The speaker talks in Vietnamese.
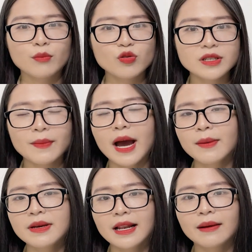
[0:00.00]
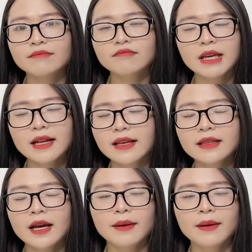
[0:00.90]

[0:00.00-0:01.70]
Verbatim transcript: 125ml